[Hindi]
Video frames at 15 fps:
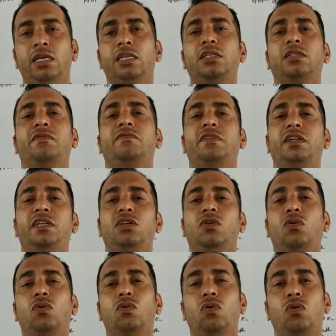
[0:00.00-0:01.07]
इस
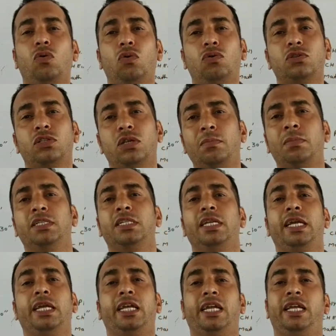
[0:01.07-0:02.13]
वीडियो को
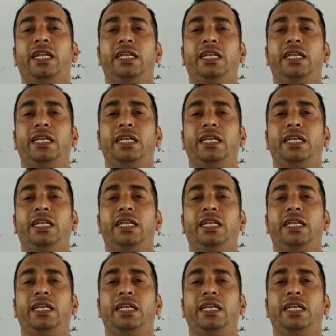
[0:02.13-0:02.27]
समझने के